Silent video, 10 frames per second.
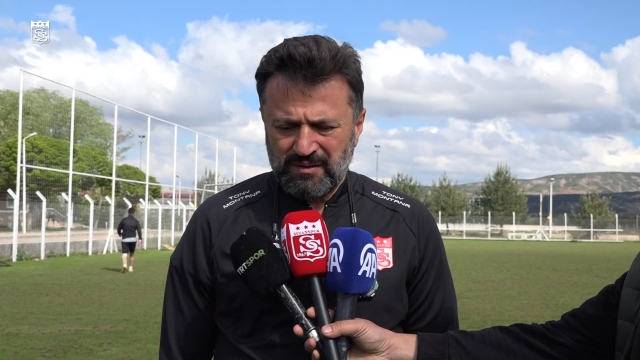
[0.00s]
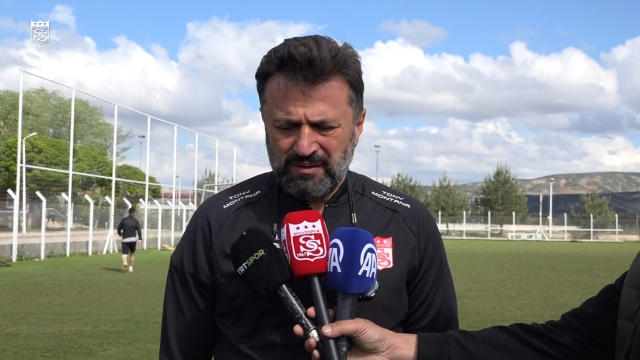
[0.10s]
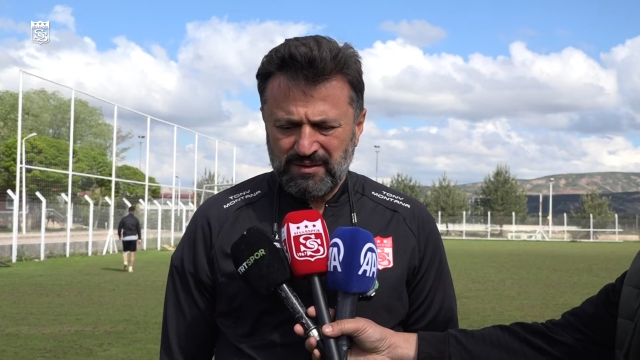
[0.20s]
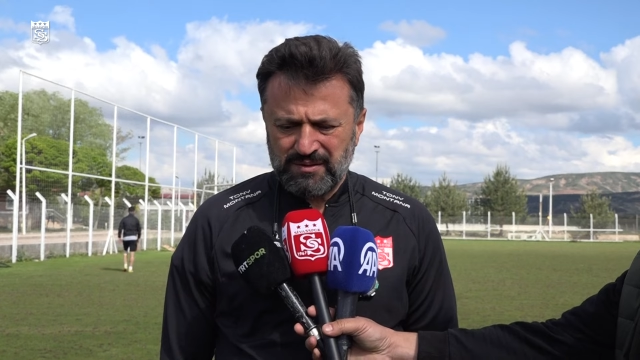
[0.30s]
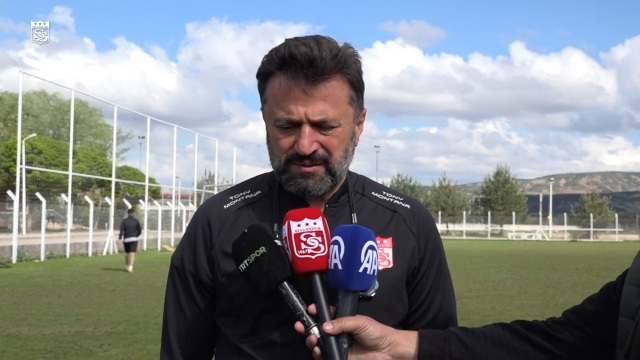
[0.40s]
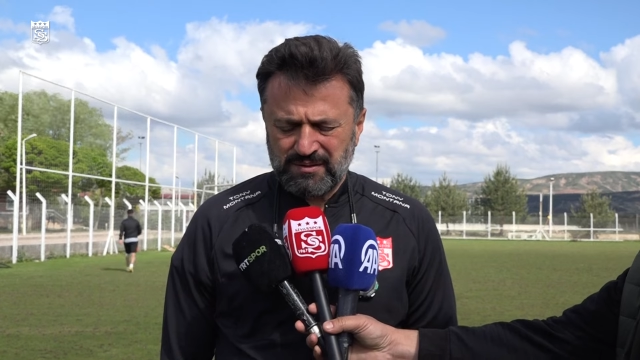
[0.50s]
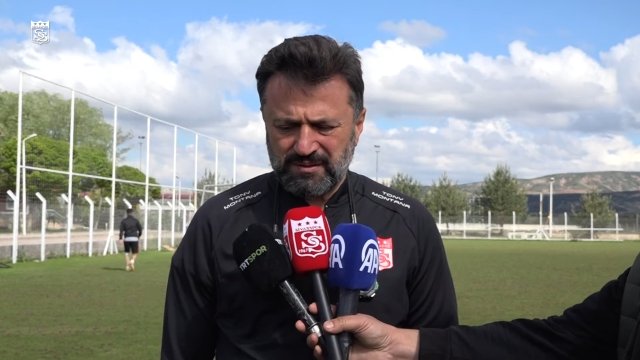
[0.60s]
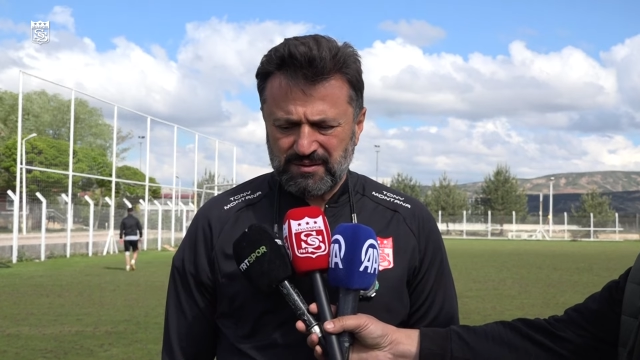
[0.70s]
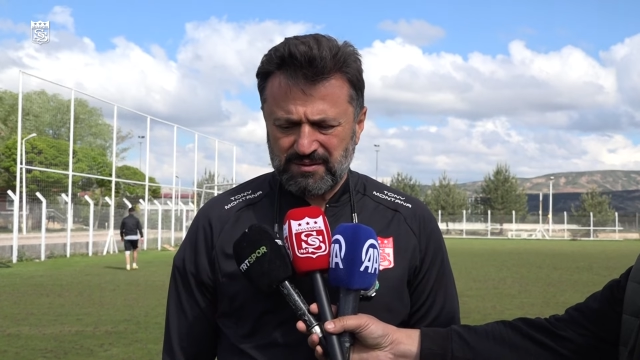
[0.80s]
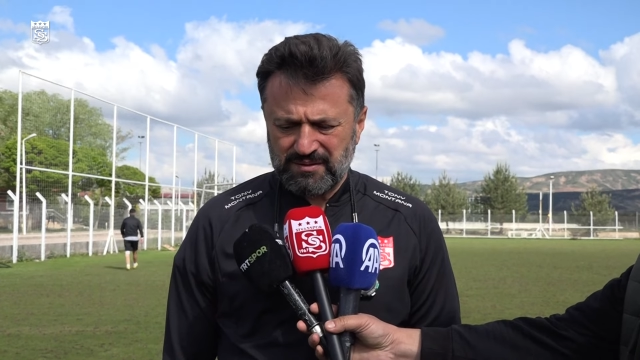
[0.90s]
Evet,
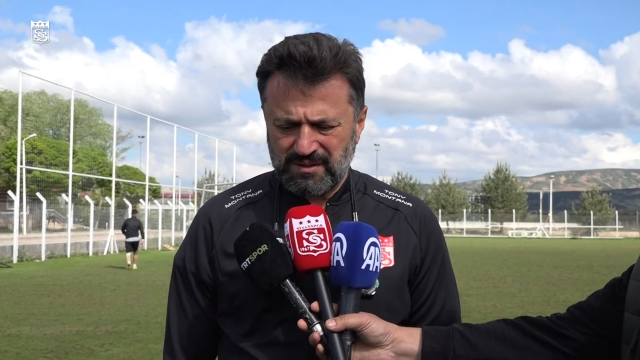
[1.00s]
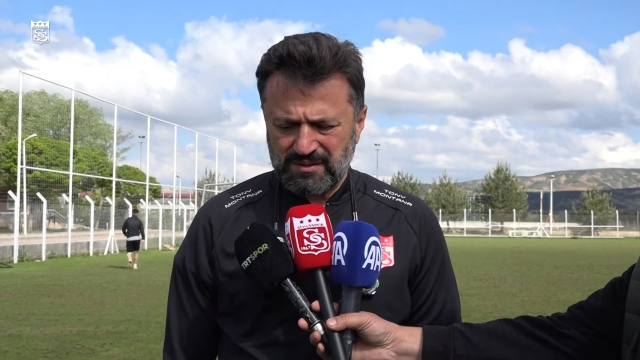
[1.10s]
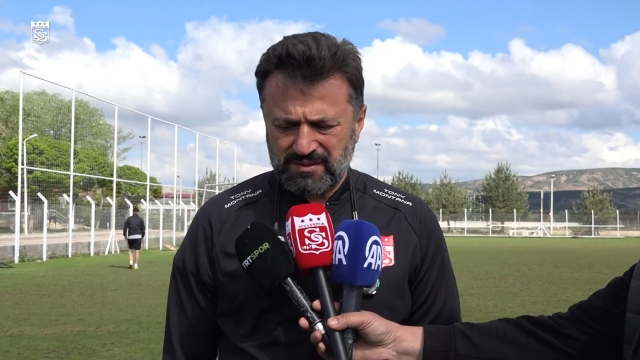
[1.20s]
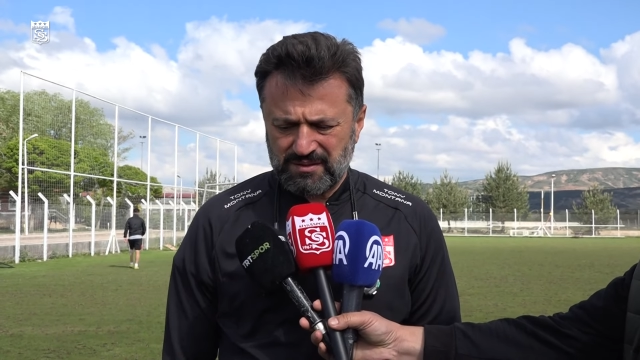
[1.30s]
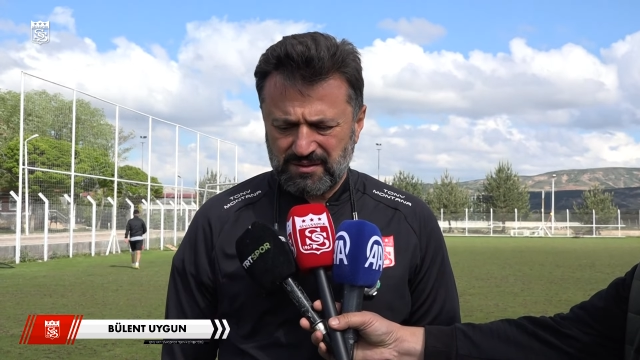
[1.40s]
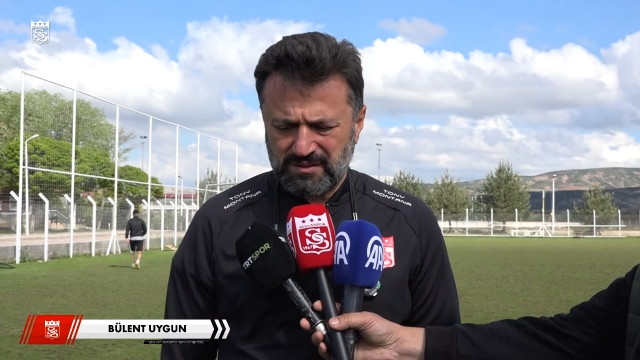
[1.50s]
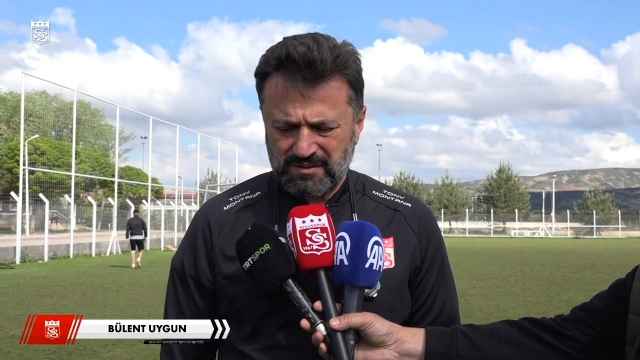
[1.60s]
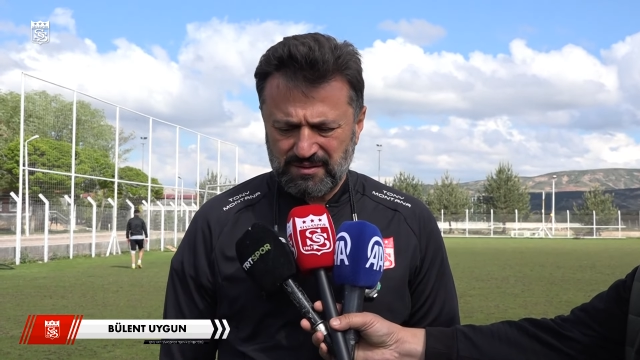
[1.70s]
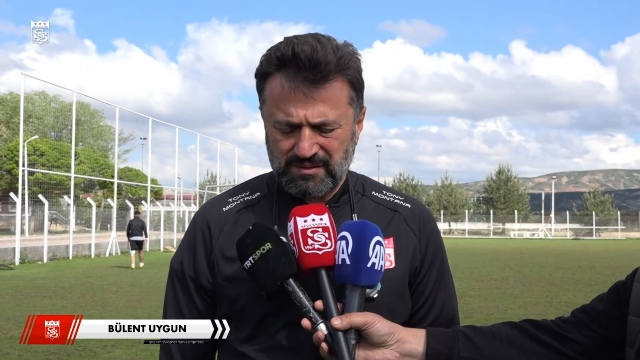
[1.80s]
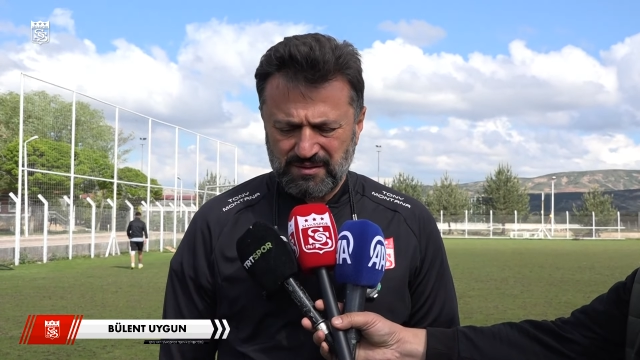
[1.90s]
yarış
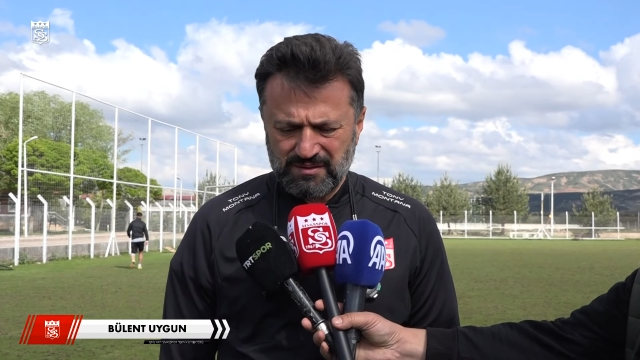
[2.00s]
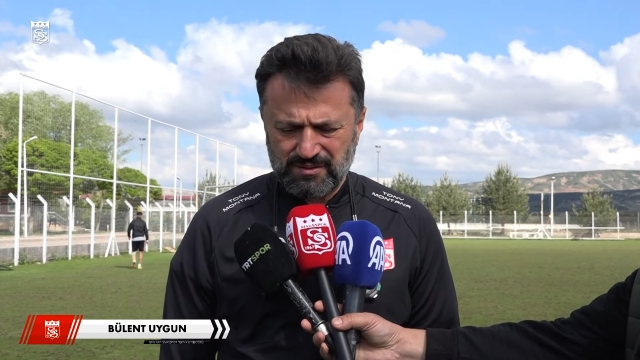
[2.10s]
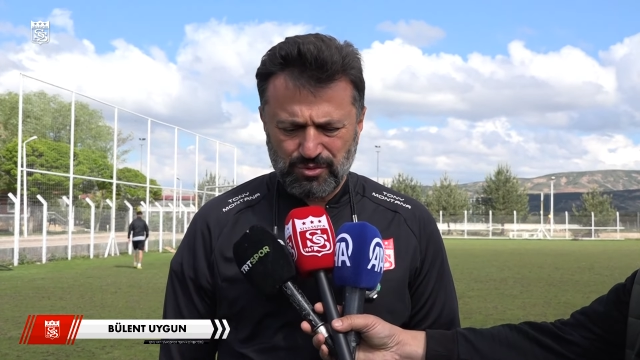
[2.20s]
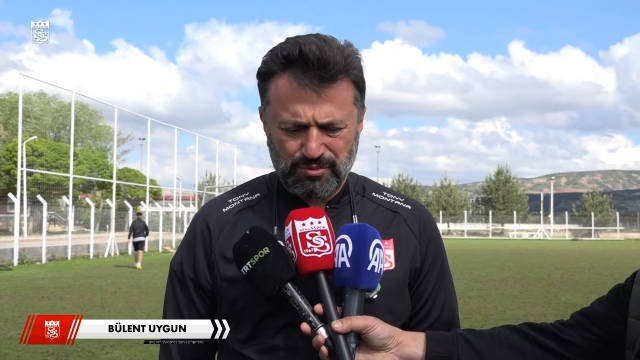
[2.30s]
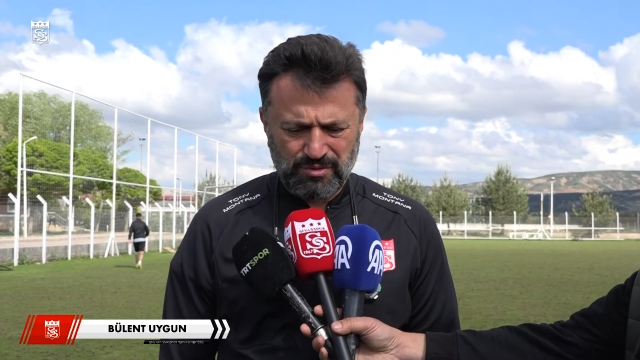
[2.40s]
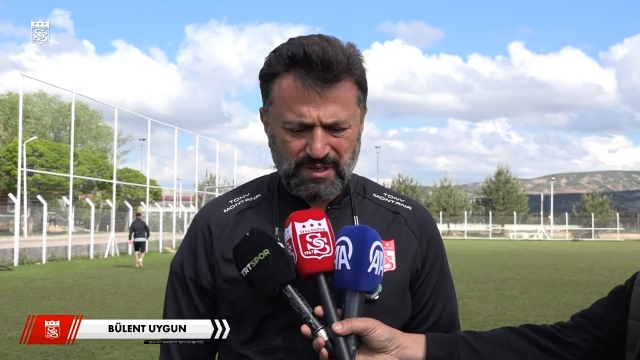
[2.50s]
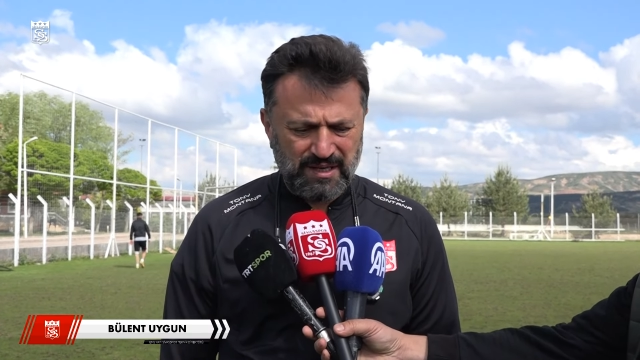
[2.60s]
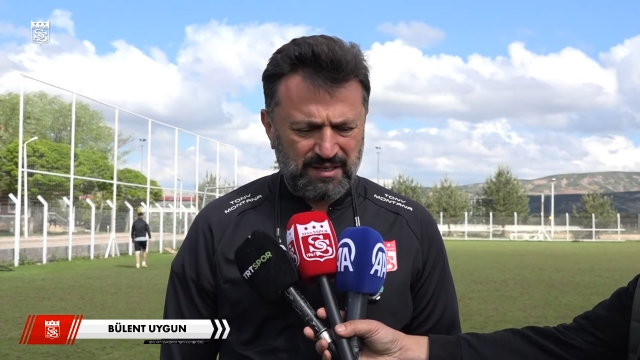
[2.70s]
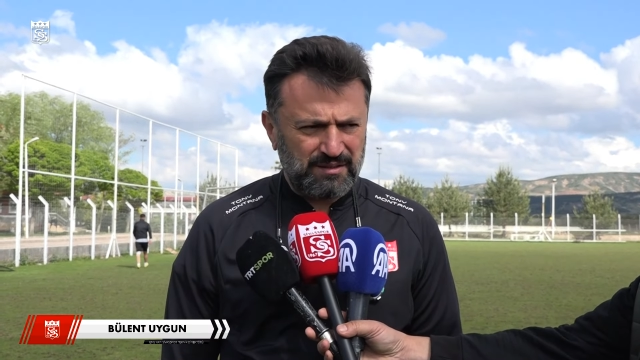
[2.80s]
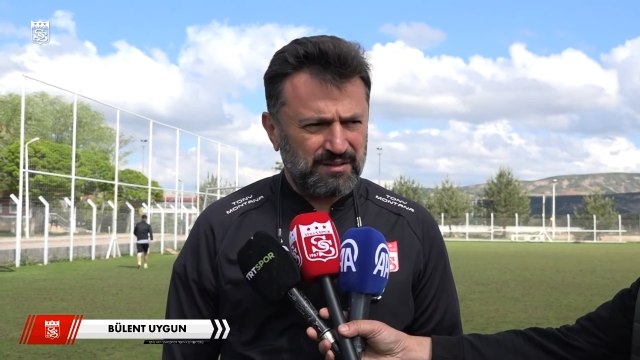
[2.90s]
e, sonuna
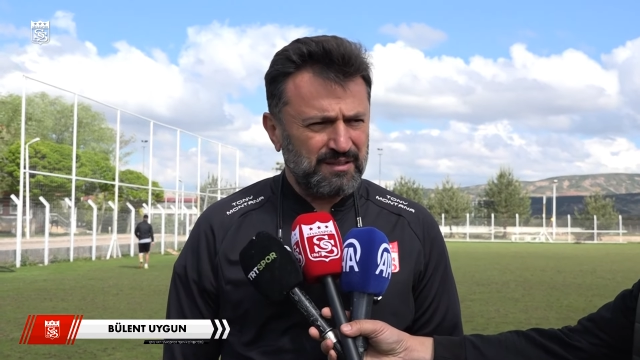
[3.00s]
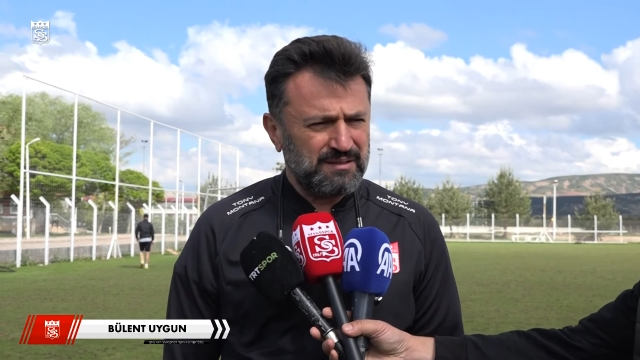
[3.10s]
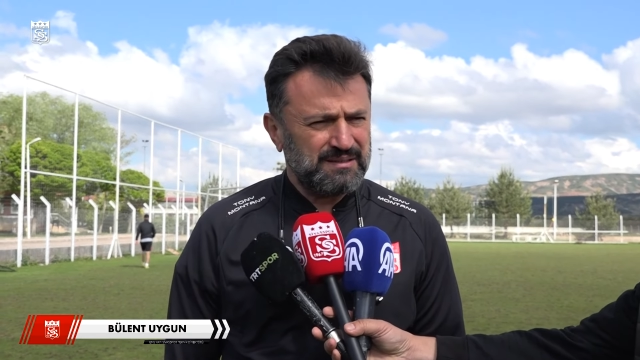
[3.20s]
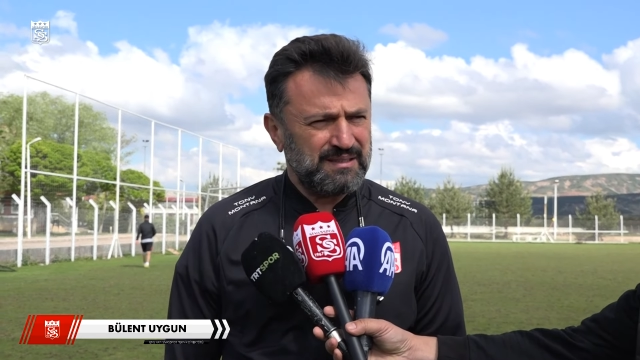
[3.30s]
gelindi.